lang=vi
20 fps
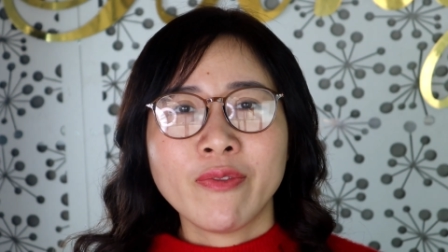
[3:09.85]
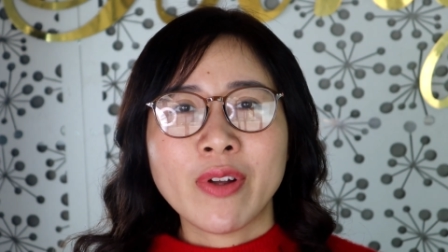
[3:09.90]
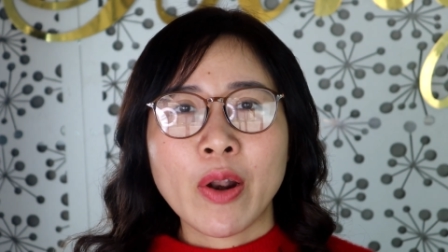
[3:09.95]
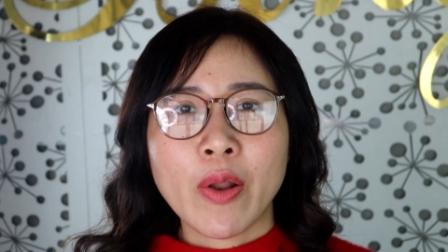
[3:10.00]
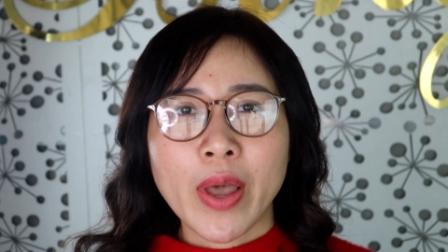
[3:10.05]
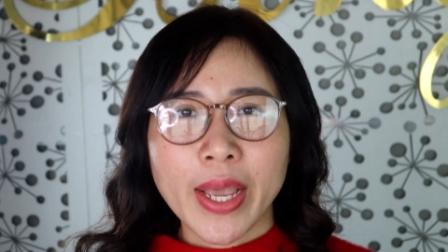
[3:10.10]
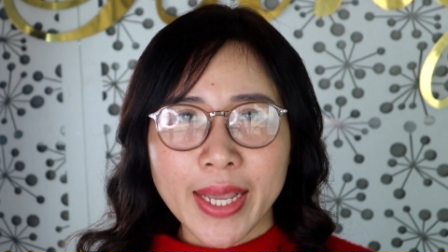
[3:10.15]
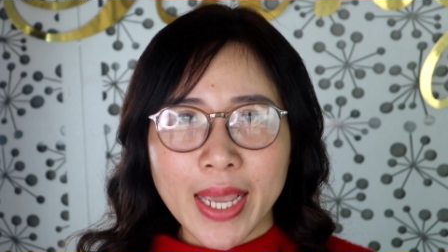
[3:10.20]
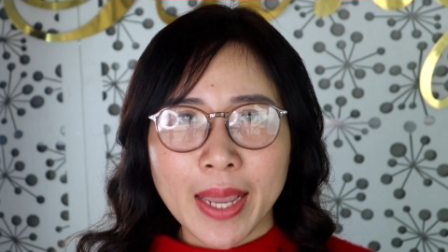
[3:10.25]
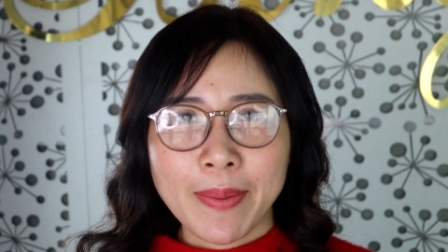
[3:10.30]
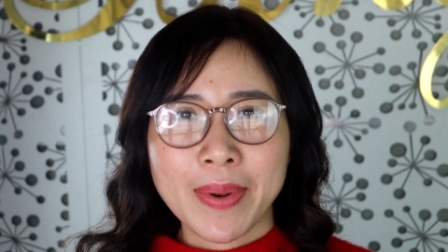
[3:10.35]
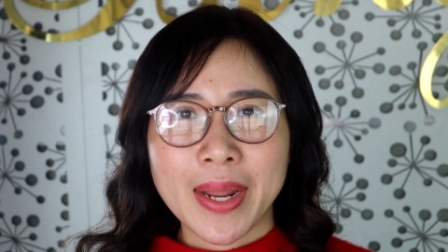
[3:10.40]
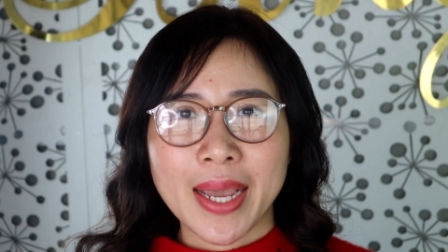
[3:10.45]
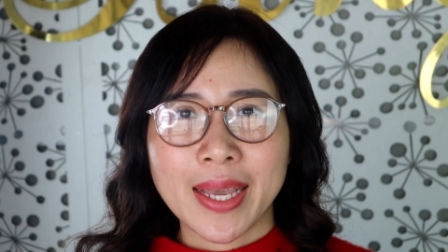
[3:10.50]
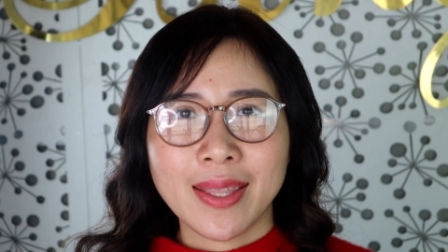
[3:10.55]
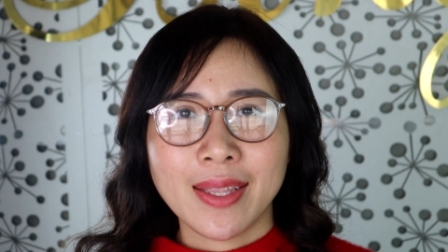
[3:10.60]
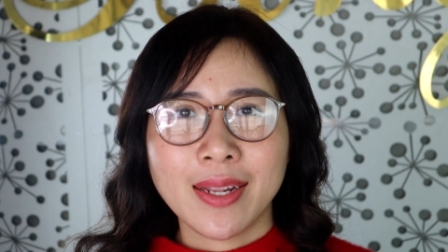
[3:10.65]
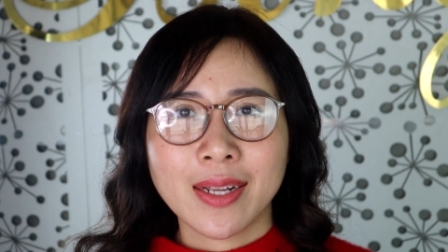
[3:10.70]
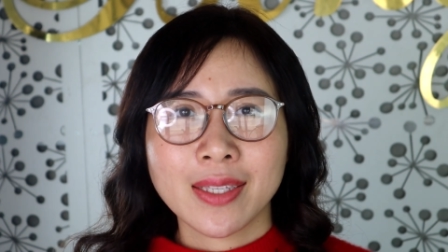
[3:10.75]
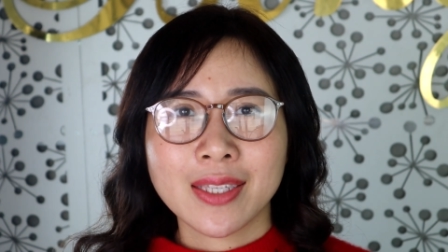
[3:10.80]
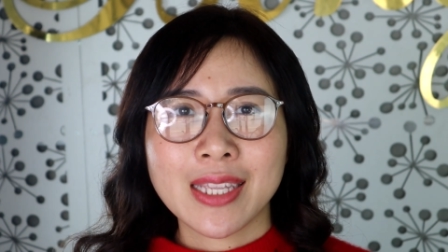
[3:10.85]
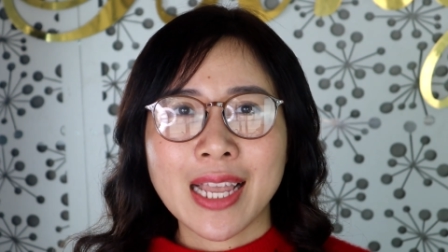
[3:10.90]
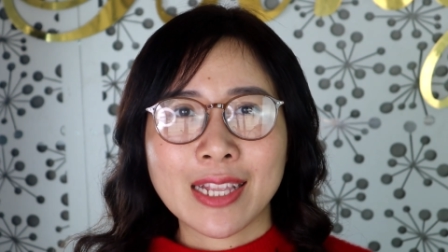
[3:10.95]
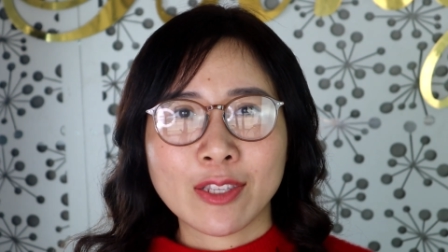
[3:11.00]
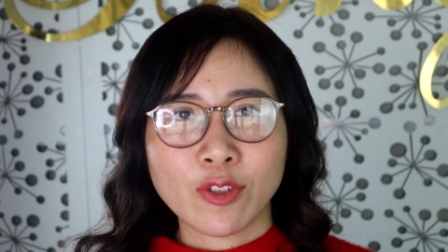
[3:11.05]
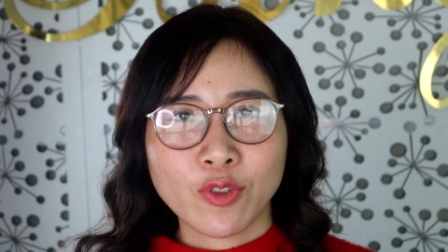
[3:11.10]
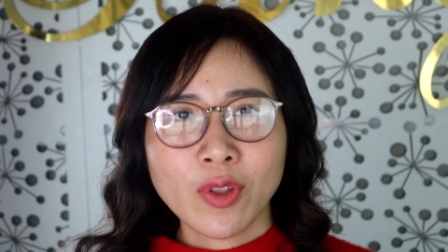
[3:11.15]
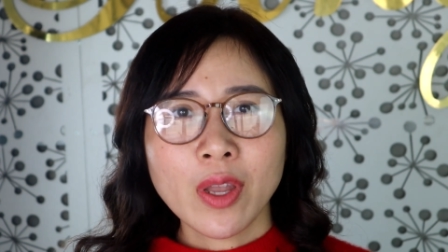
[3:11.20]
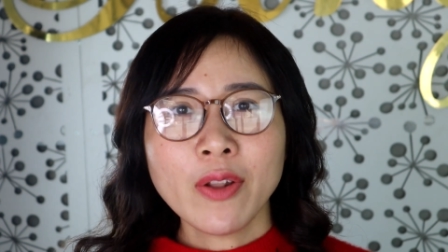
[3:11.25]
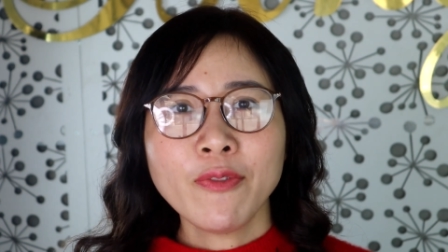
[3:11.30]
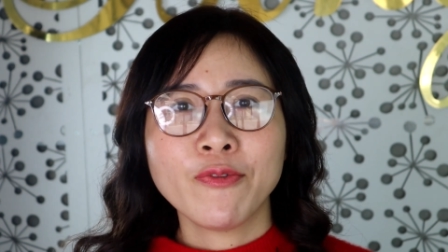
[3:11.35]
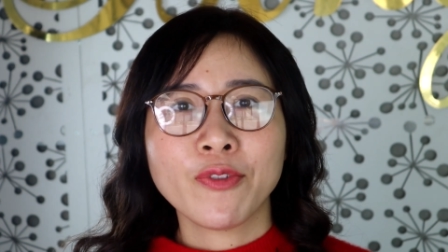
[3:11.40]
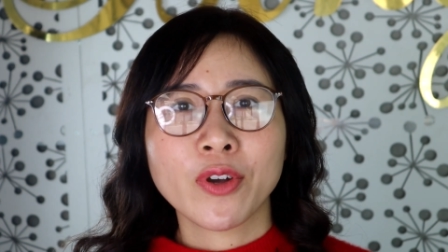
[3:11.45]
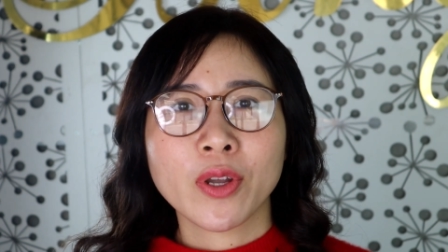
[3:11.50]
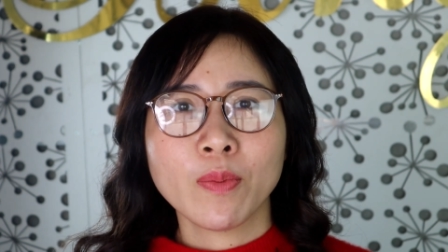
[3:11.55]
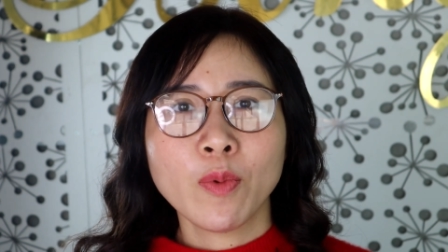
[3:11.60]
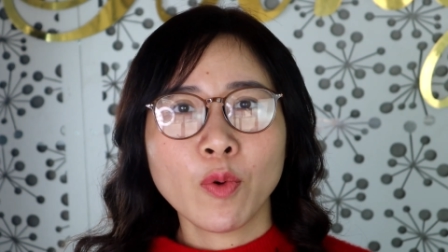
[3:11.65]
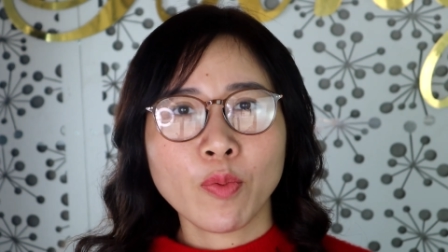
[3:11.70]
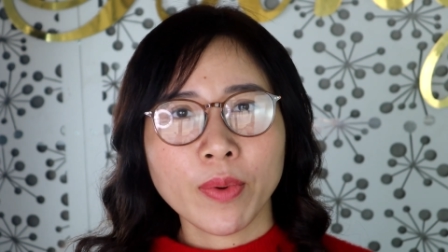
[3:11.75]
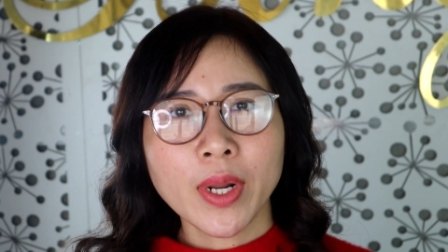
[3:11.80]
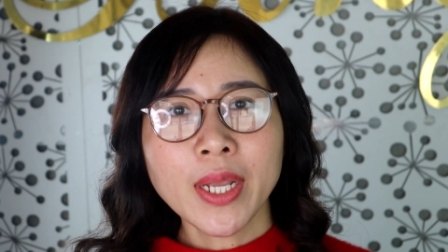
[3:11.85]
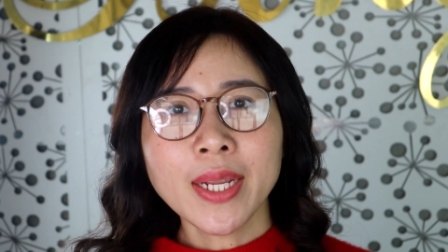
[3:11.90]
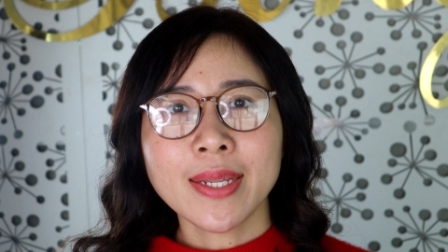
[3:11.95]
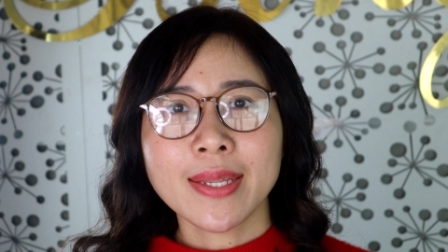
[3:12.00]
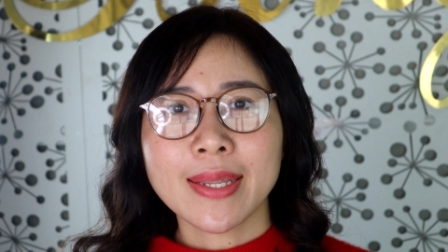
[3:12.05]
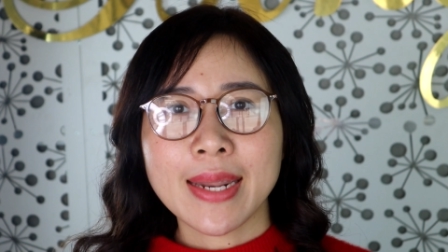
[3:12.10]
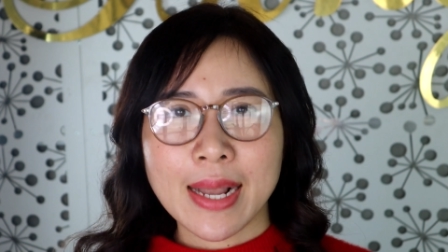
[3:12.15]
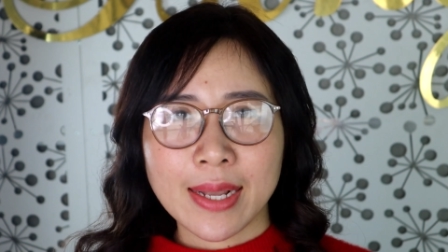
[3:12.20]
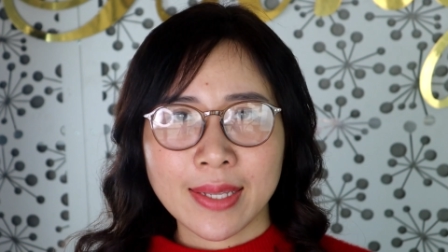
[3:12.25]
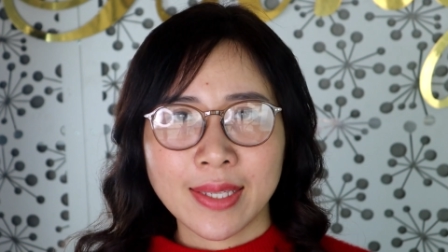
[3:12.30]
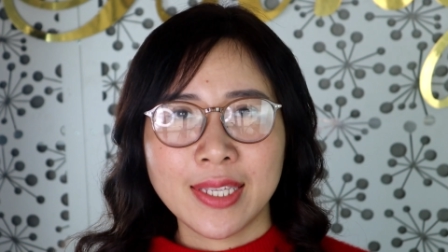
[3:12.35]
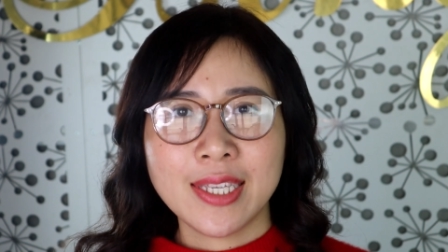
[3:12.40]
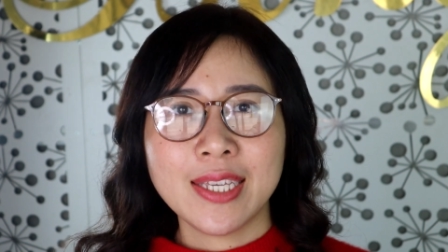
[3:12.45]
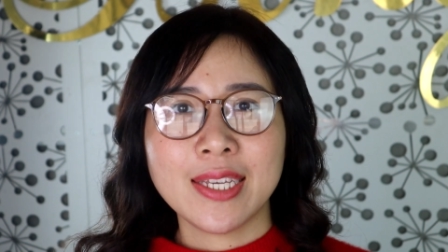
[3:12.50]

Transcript: và loại kem này thì được sản xuất với mục đích đặc